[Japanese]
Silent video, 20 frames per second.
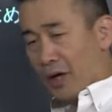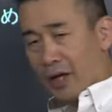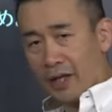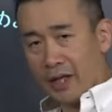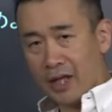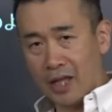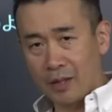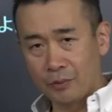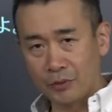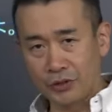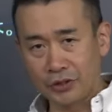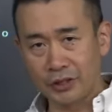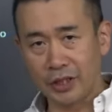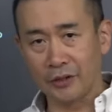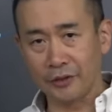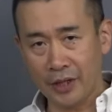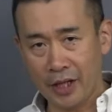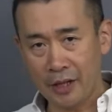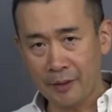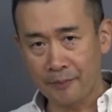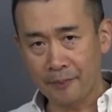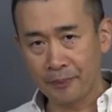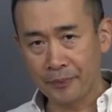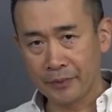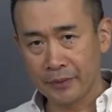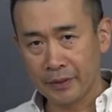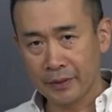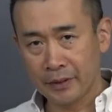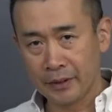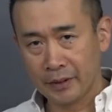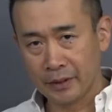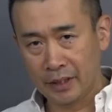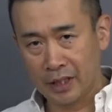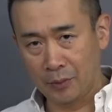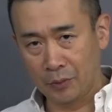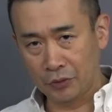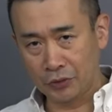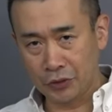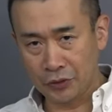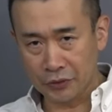は M 字だよね
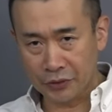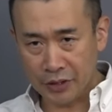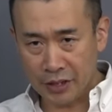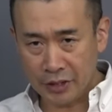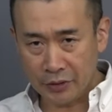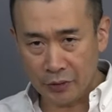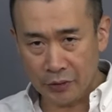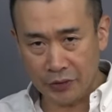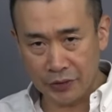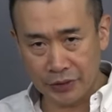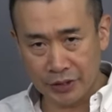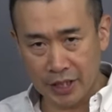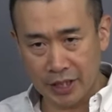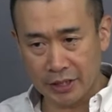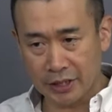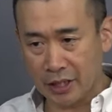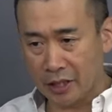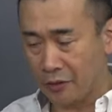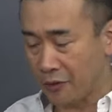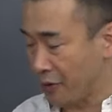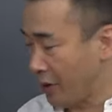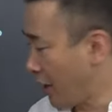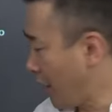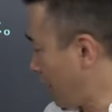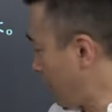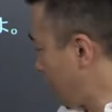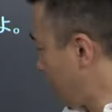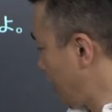でもちろん糸に接してるから